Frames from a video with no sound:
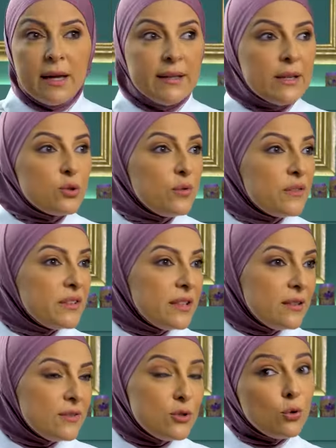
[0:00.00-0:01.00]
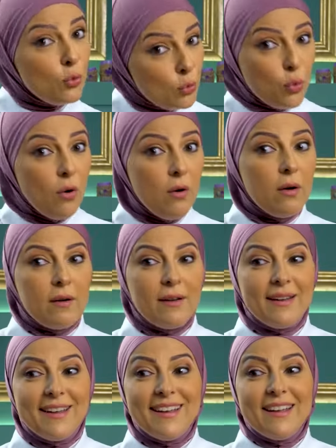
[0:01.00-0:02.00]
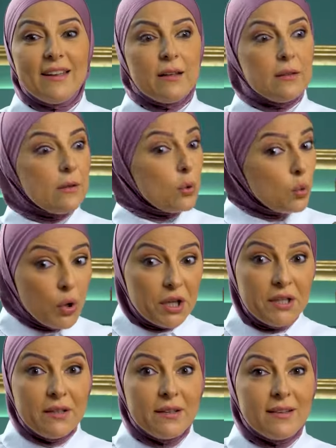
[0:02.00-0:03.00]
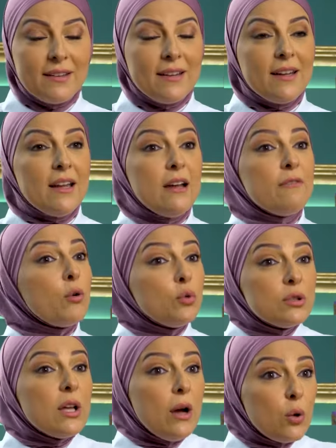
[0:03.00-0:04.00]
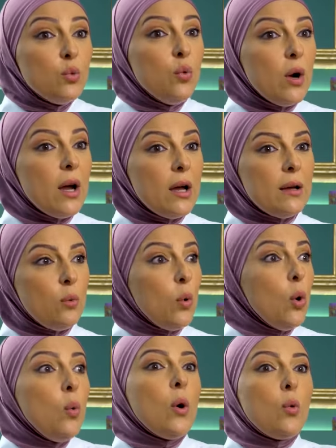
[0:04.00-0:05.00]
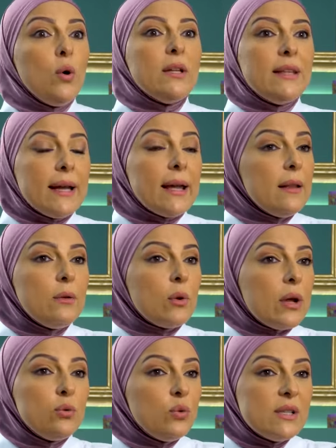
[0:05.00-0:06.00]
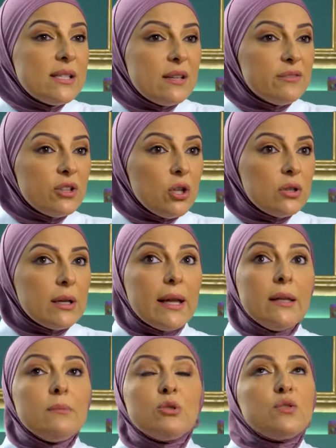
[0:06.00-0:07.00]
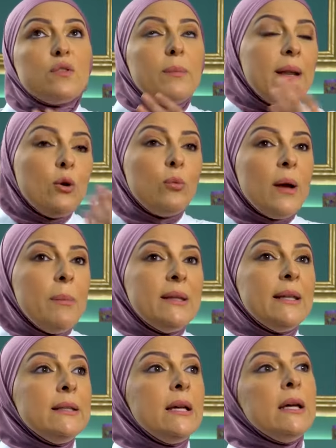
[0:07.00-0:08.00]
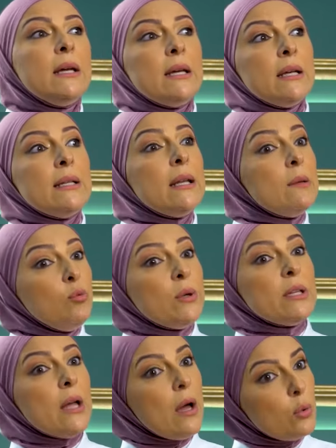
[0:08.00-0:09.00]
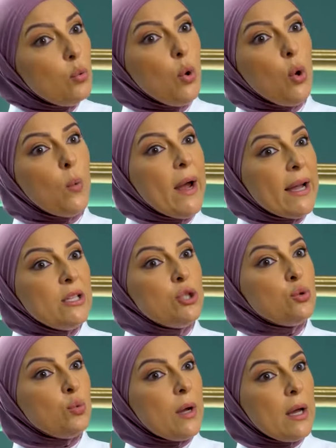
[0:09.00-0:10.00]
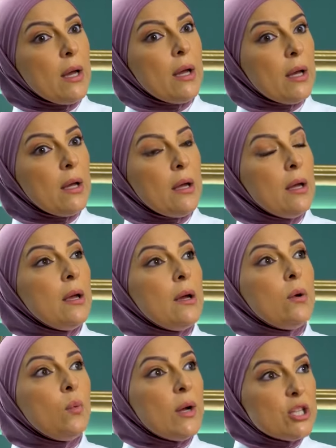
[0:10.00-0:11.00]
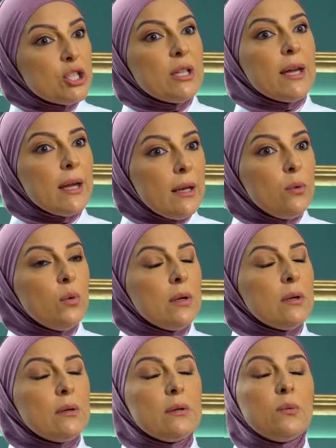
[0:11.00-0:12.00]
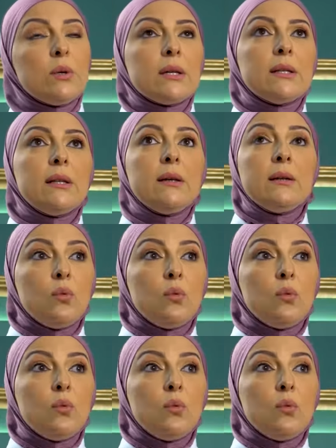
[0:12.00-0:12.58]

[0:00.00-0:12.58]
يعني هشوفك في التلفزيون اقول له اه روحي فكنت اروح وهو كل ده كان كانوا لسه في طنطا يعني مش في بالهم ابدا ان انا ممكن اروح واعيش واشتغل وكده